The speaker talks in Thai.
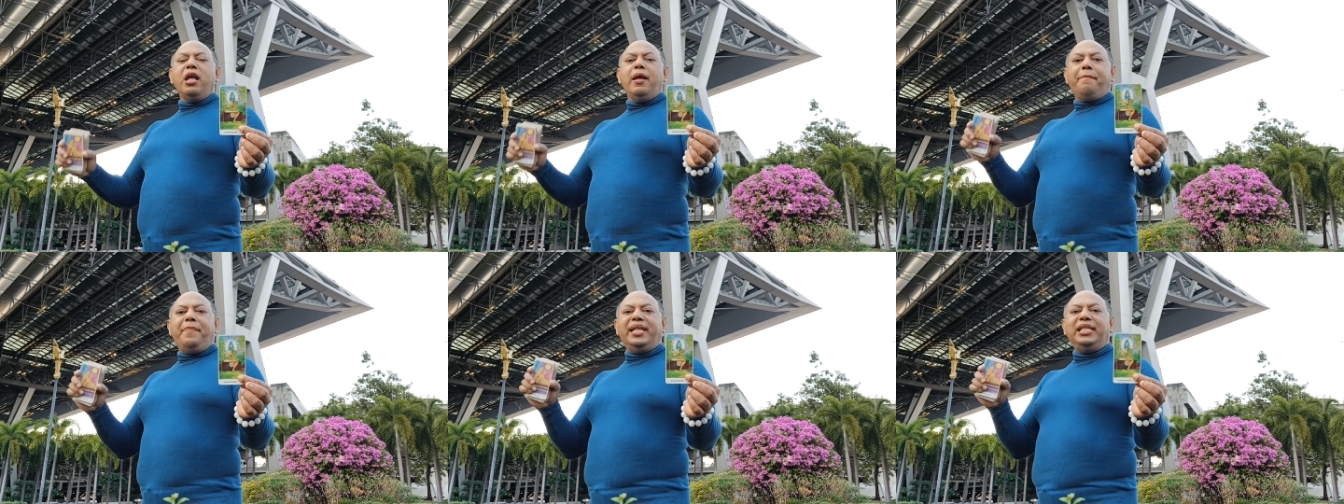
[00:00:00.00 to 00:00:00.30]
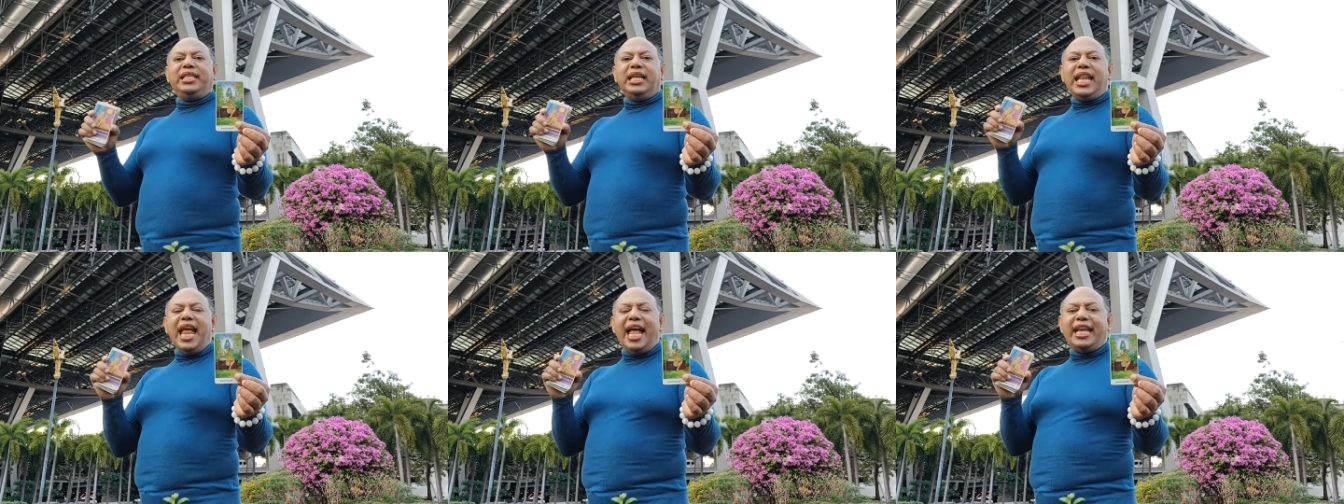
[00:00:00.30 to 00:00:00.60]
เป็น
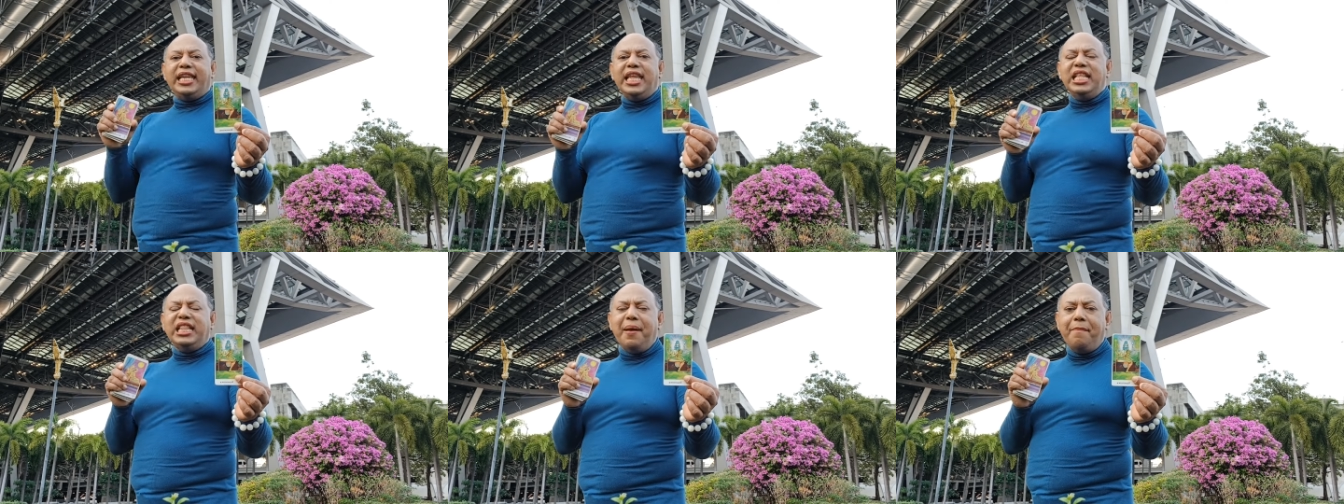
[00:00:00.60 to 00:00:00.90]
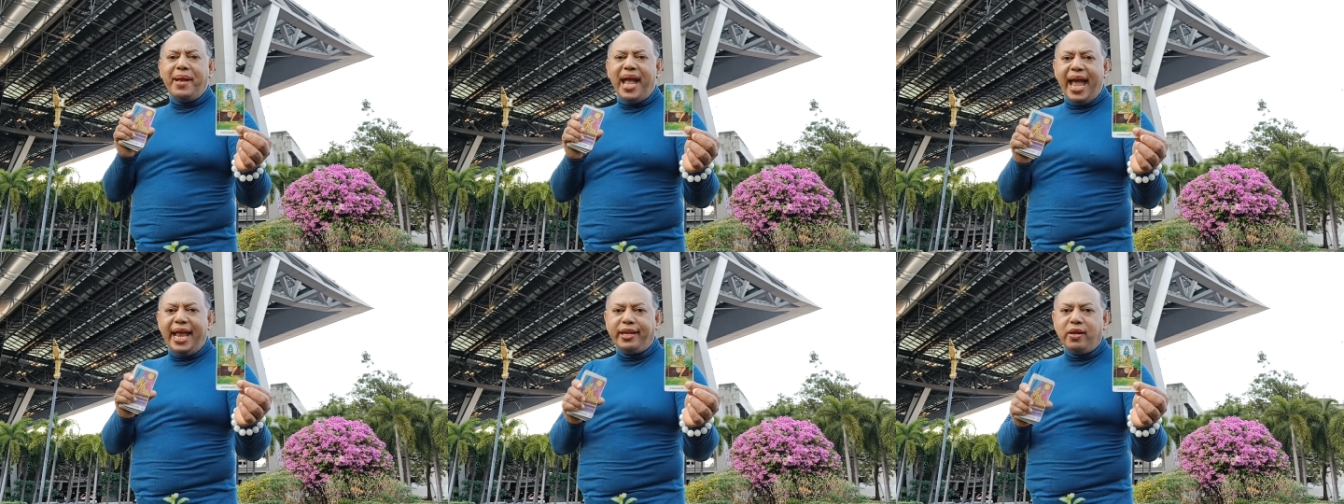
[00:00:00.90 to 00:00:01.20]
สถานที่
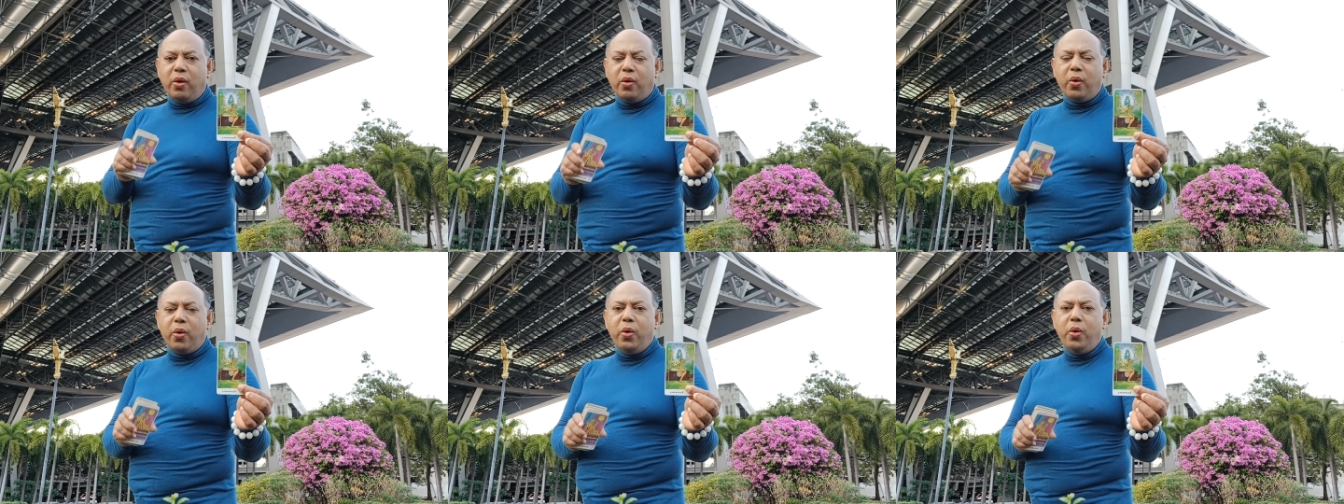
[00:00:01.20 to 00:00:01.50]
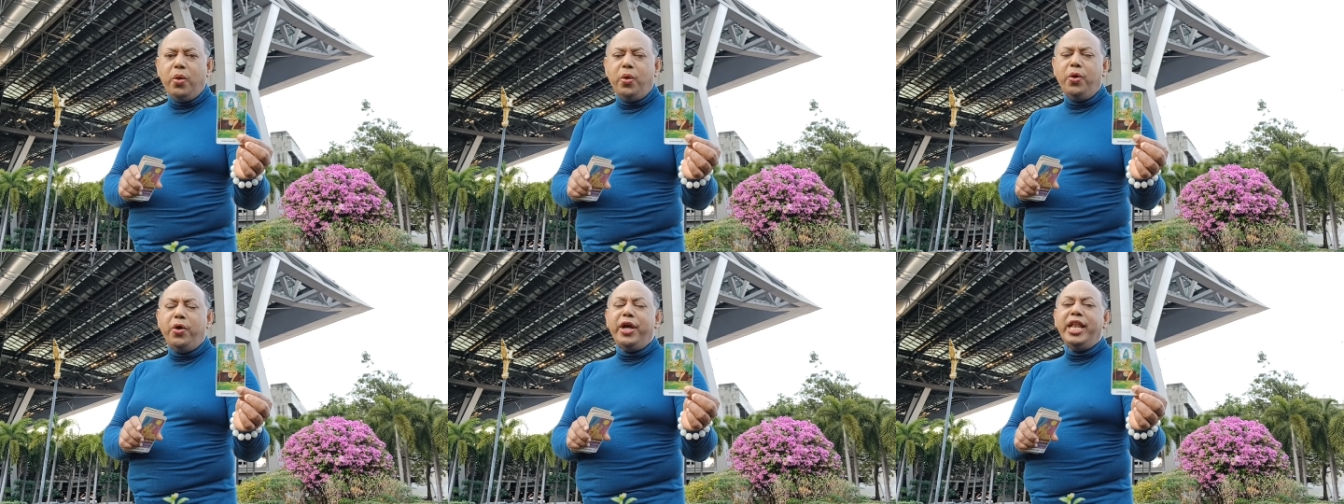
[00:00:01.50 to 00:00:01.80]
ทำงานของ
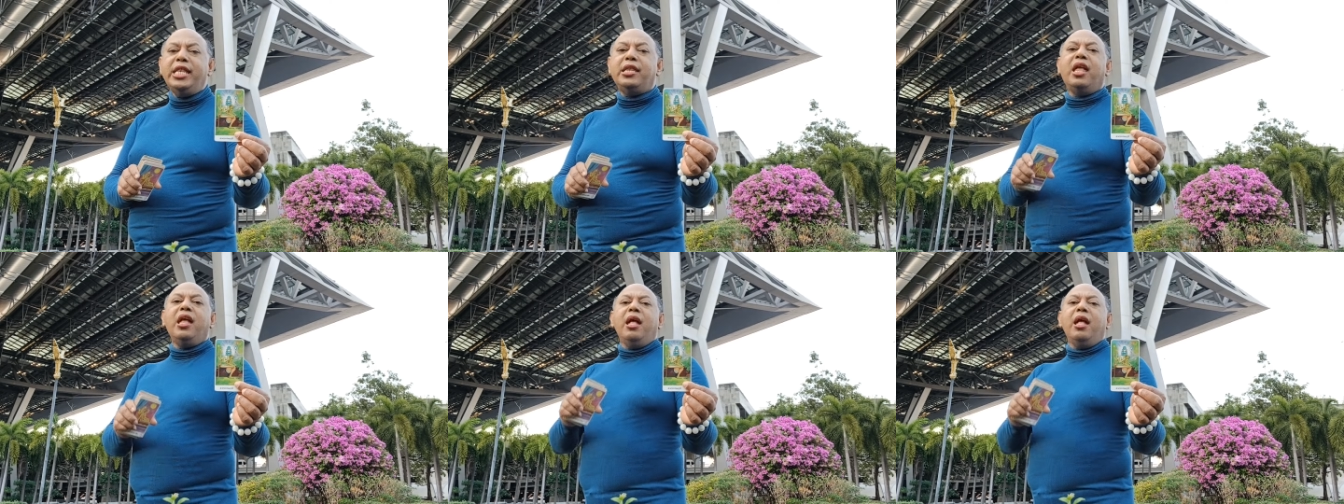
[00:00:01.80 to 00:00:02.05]
คุณ